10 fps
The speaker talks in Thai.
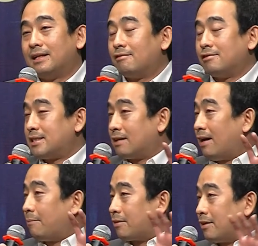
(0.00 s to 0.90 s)
เราเจอ
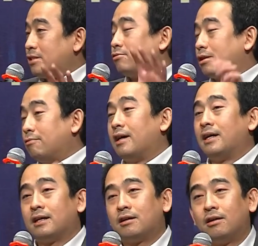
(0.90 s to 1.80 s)
ความกระจุกตัว
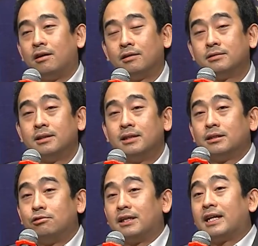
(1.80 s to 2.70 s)
ของ
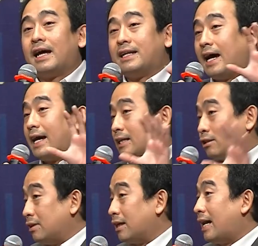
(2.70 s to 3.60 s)
ทุนขนาดใหญ่กับ
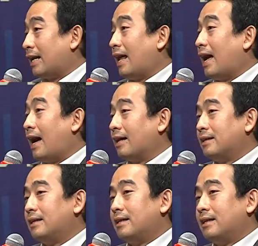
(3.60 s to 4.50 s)
ทุนขนาดกลาง
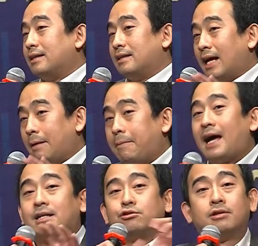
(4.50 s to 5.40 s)
ใน
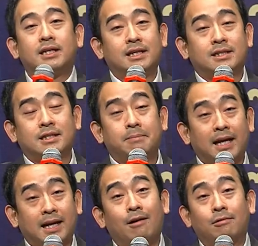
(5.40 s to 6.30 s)
ภาคธุรกิจส
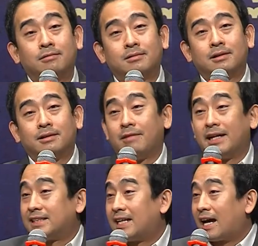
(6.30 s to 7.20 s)
มัยเก่าเรา
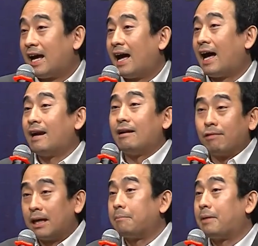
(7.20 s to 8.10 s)
เห็นธนาคารเรา
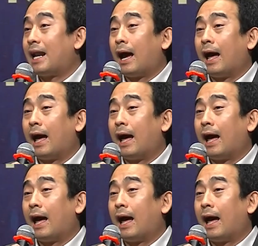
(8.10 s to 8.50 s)
เห็นพลัง